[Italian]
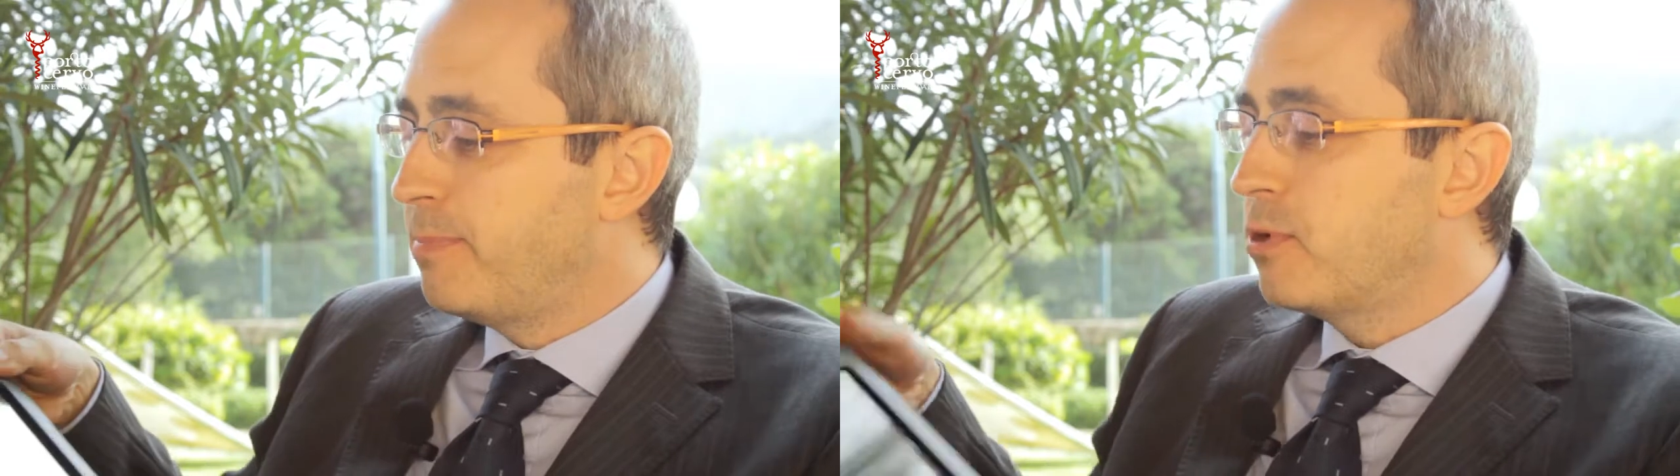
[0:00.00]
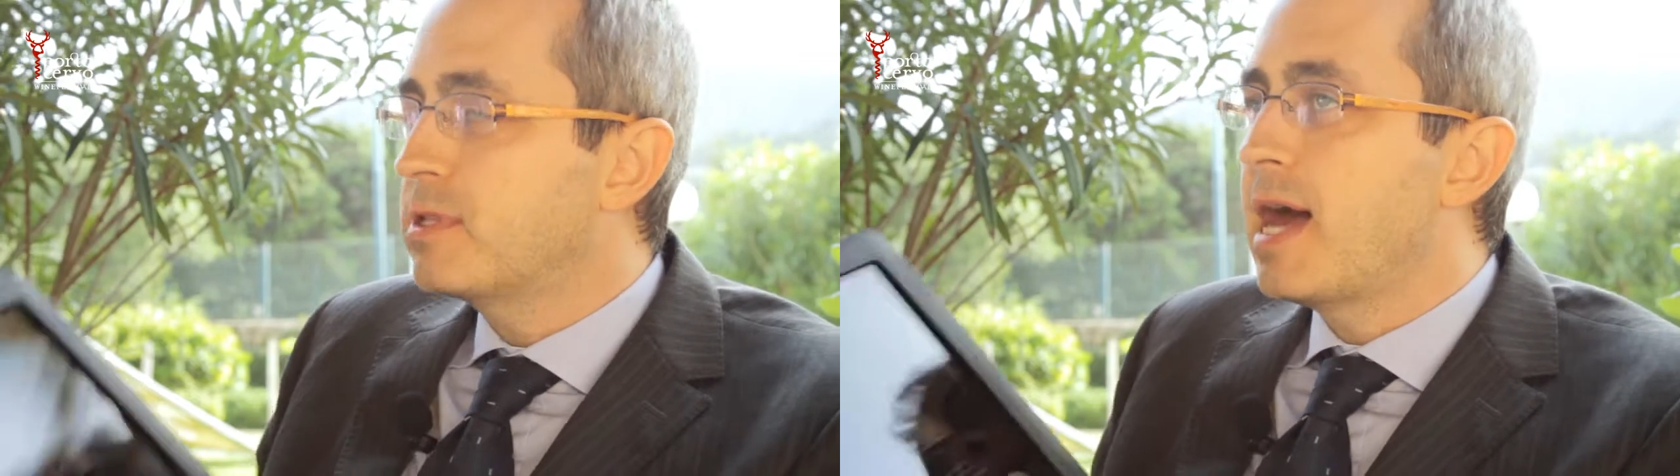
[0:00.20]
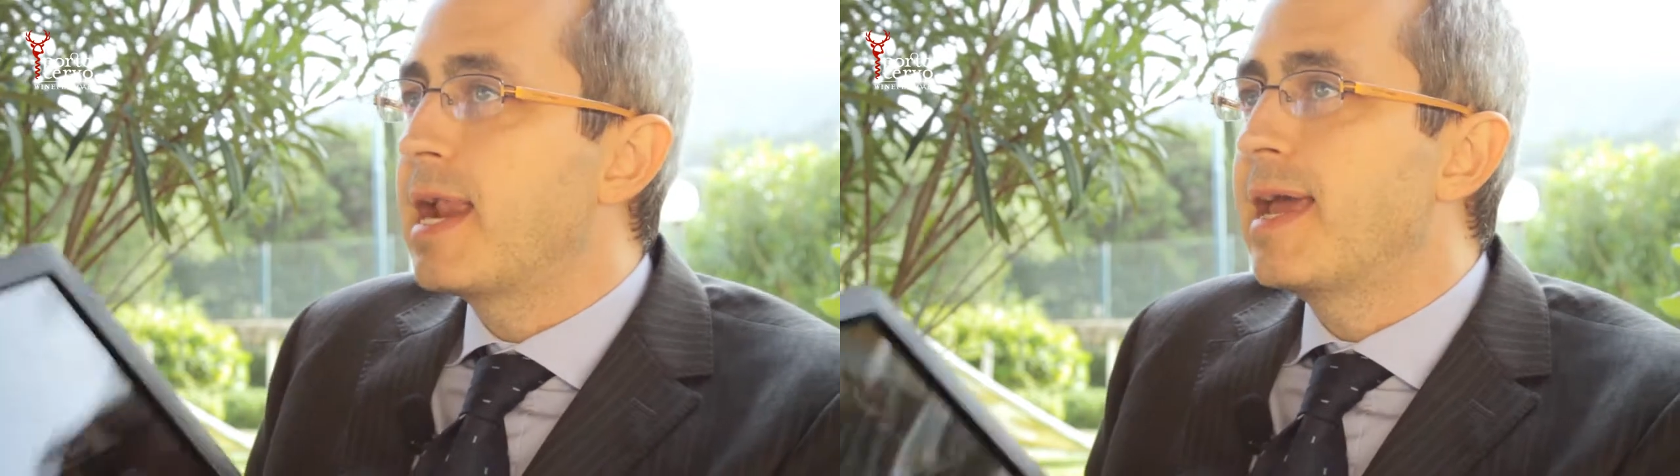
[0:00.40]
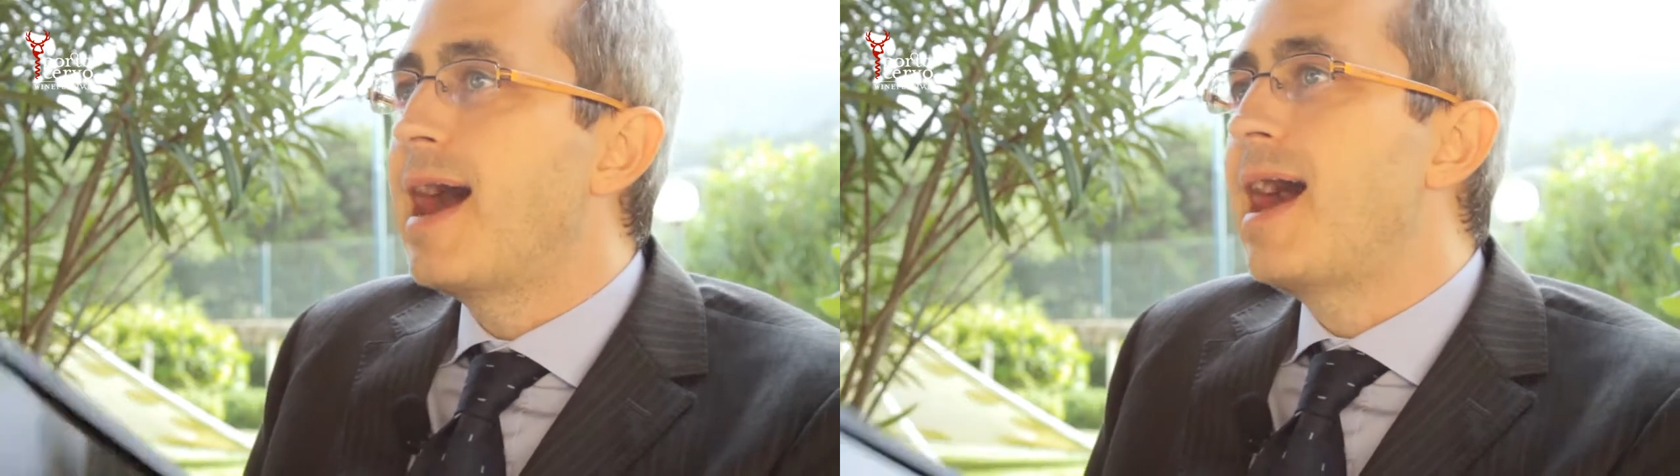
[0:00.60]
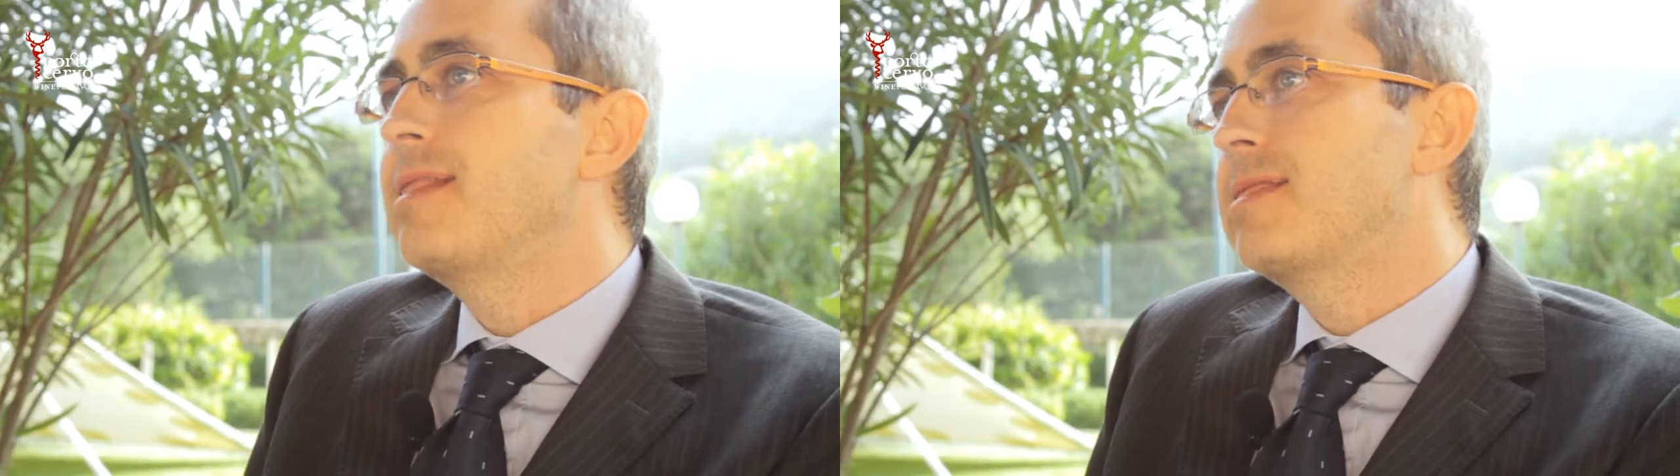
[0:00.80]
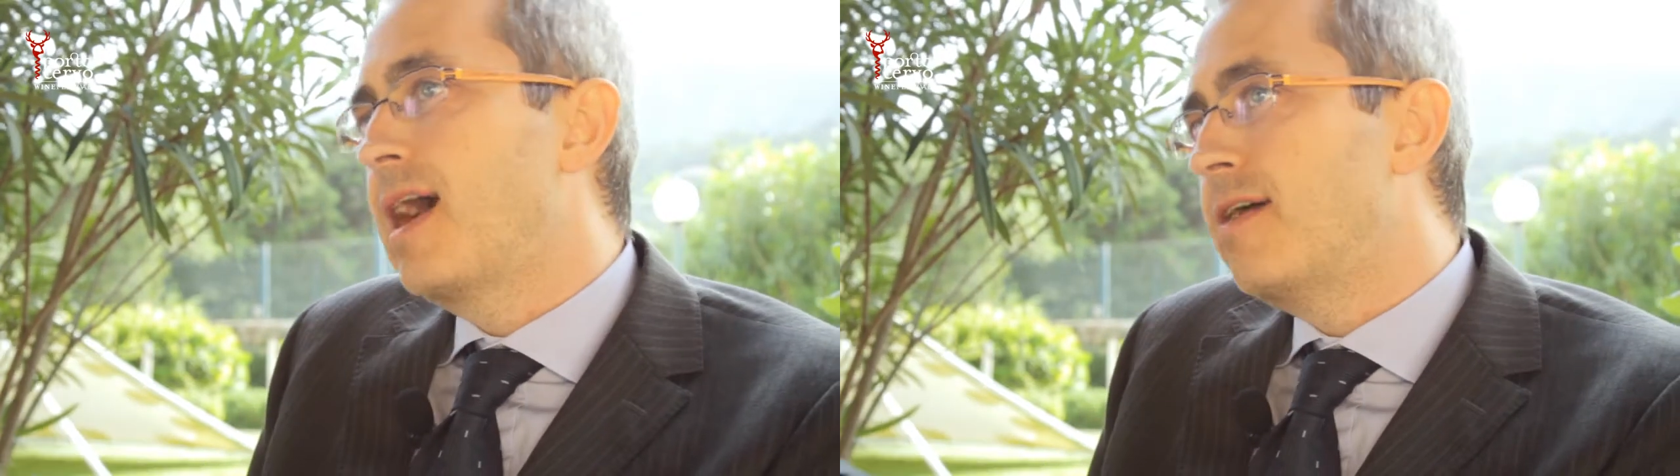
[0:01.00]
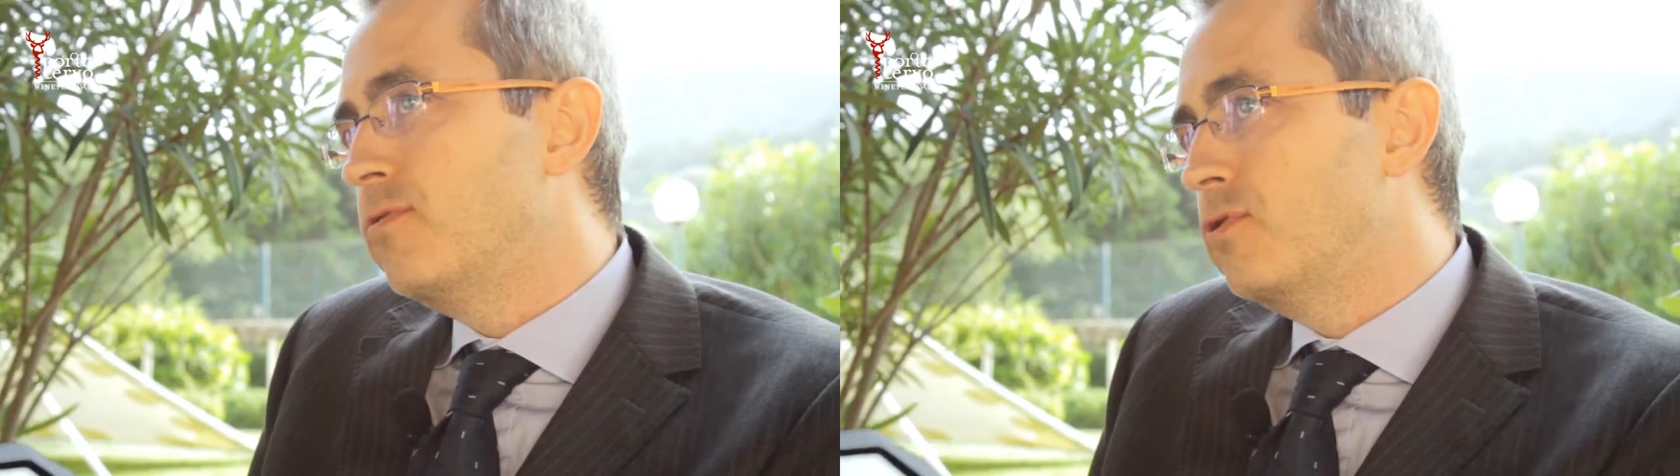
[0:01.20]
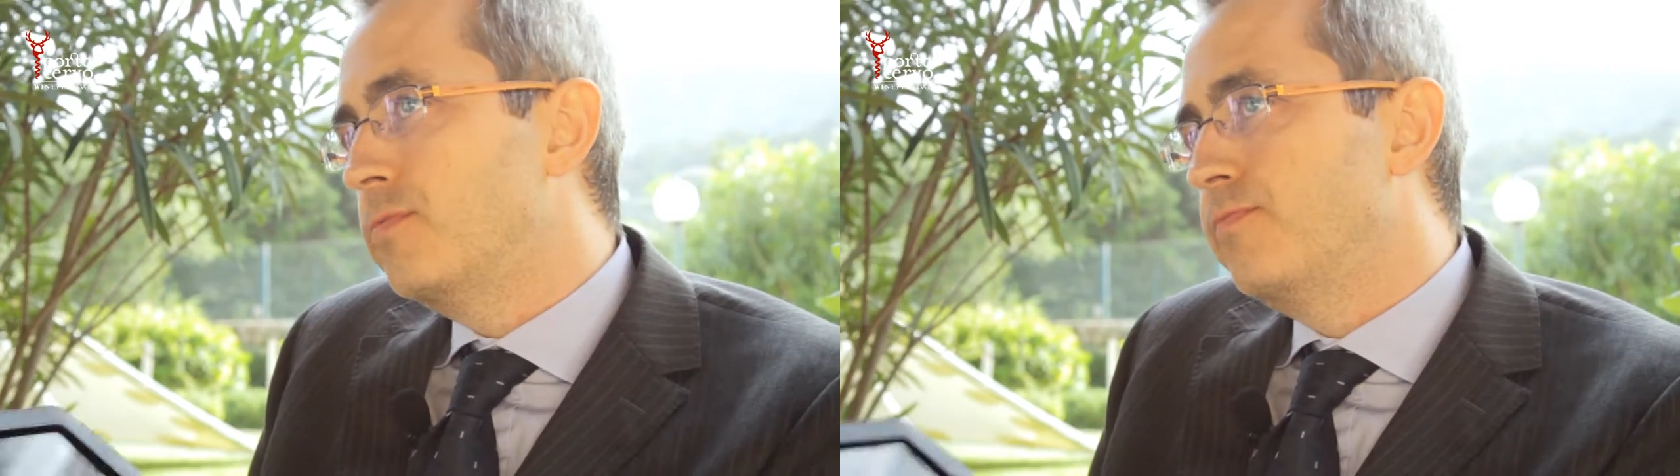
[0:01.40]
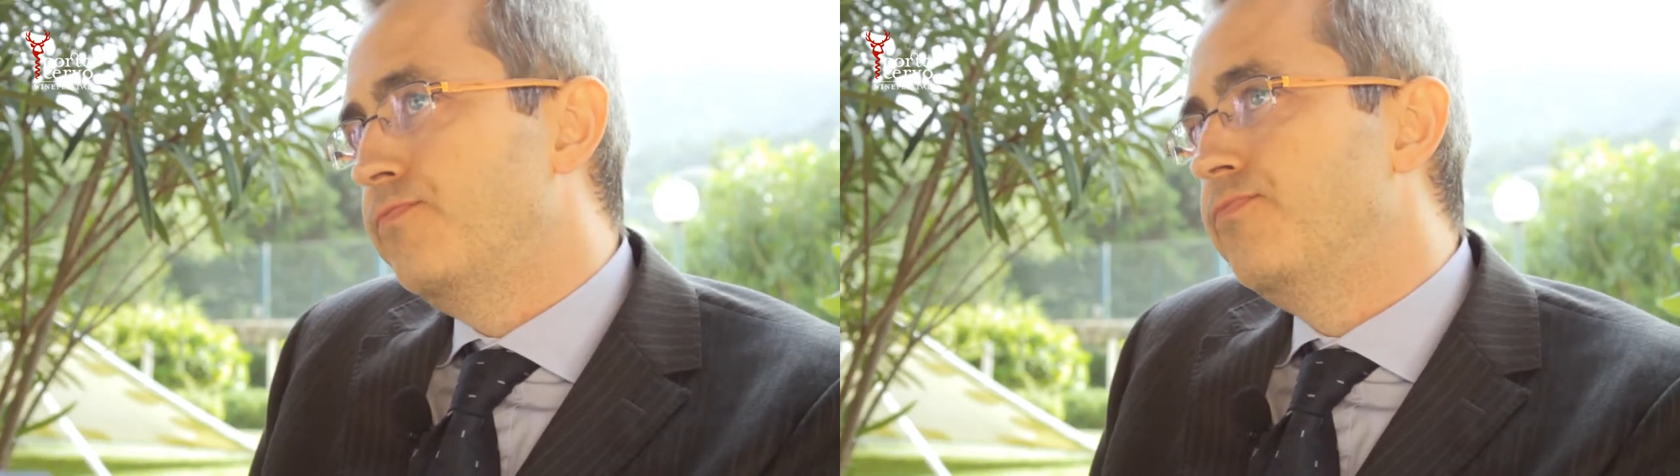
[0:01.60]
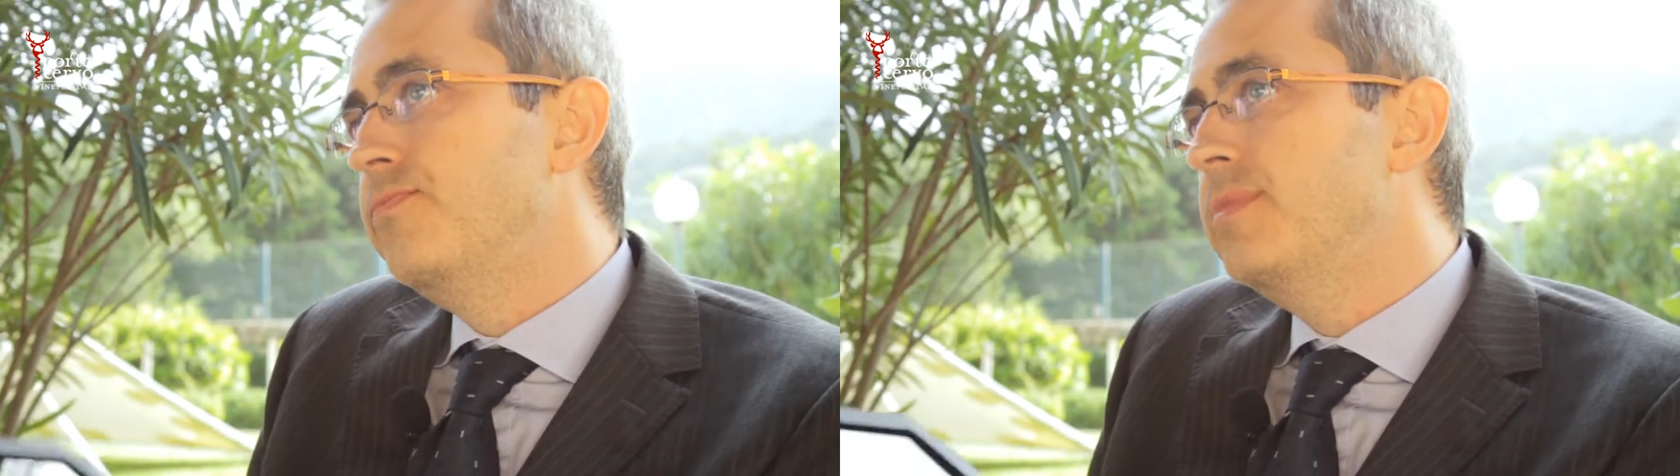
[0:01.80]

portare al tavolo